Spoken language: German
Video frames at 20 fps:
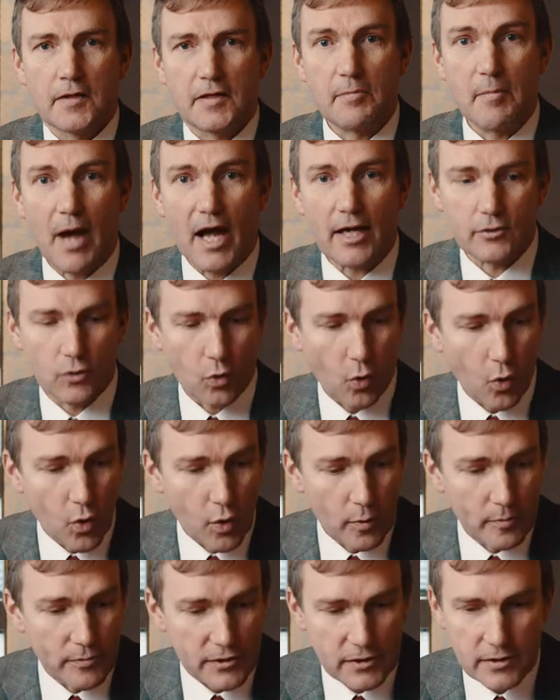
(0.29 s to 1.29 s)
Die Macht
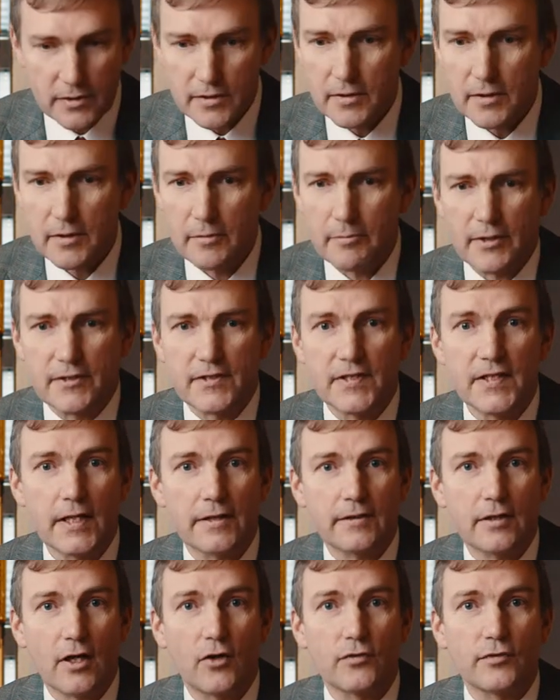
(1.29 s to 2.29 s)
Roms
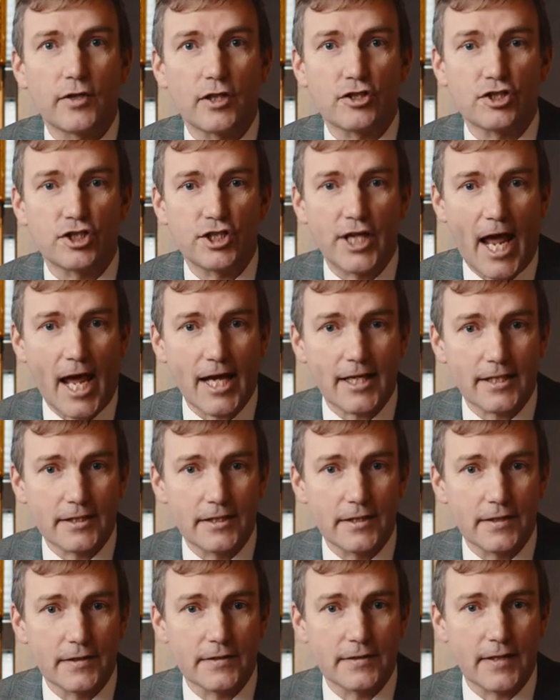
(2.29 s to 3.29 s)
basierte auf der
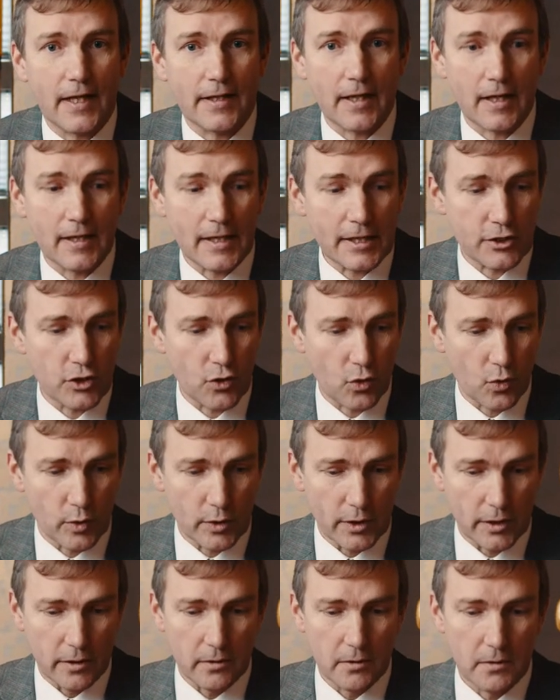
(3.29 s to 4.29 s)
Stärke seiner
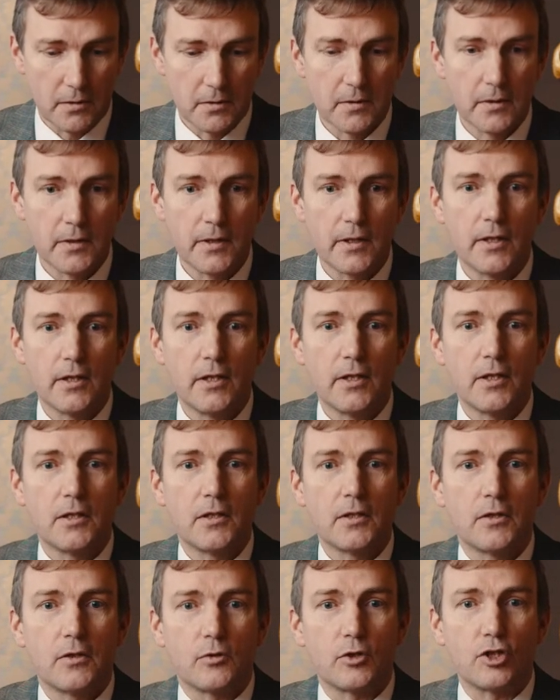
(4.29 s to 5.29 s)
Legionen.
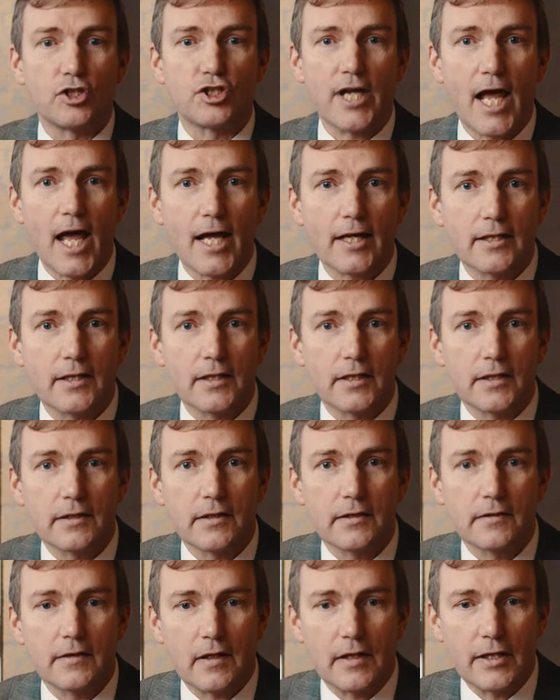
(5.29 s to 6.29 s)
Und die Stärke
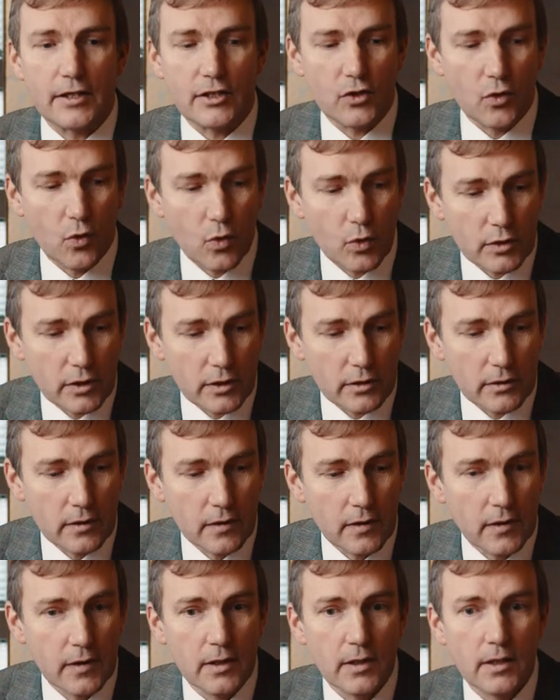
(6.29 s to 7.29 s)
der
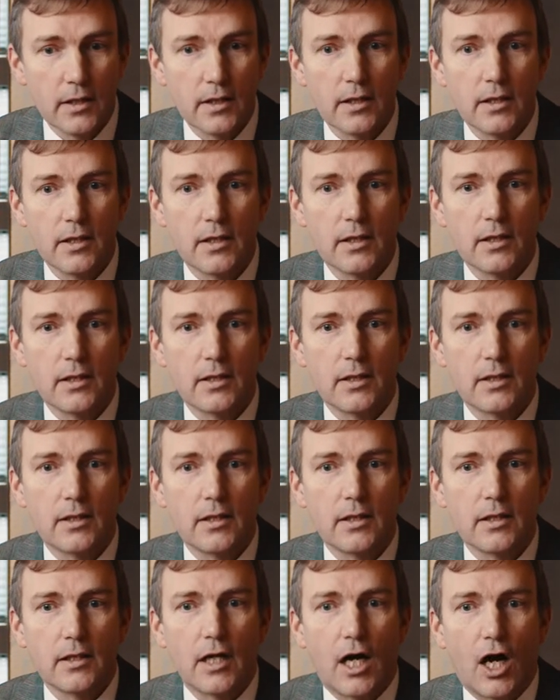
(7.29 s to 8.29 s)
Legionen
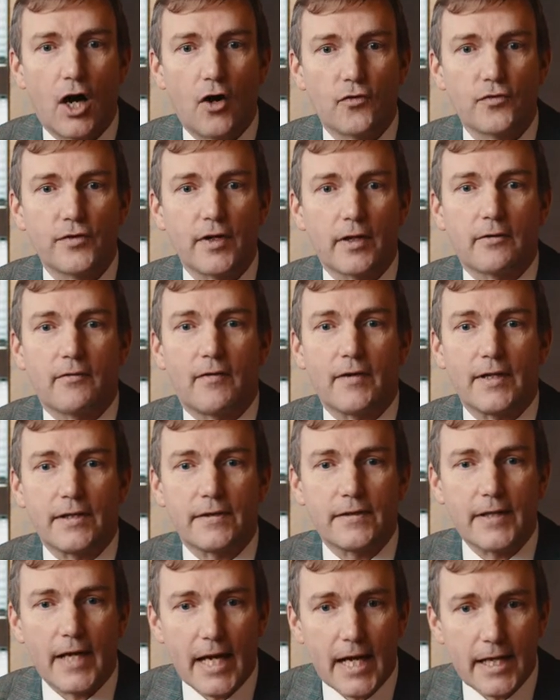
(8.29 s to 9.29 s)
auf der
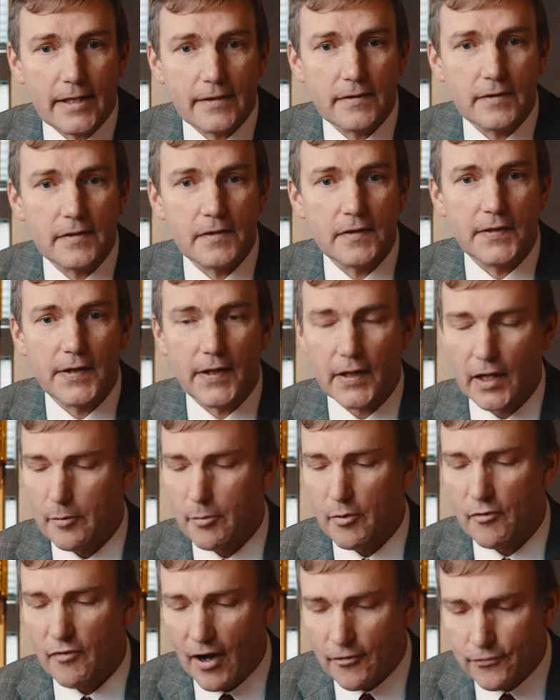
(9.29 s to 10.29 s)
Qualität ihrer
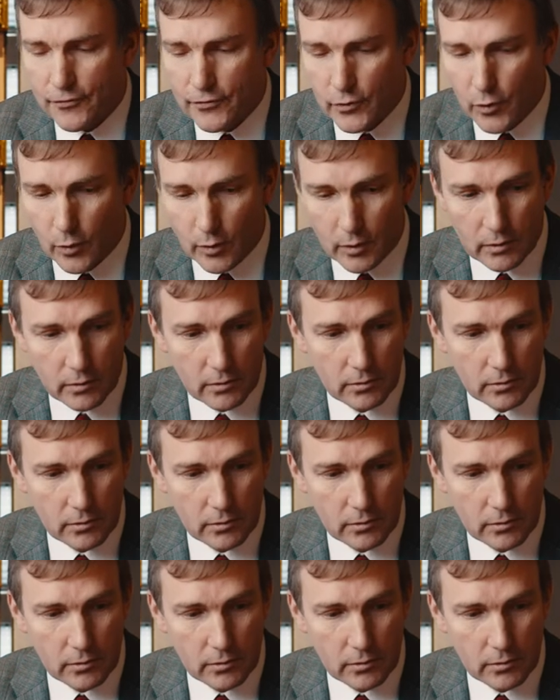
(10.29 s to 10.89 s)
Bewaffnung.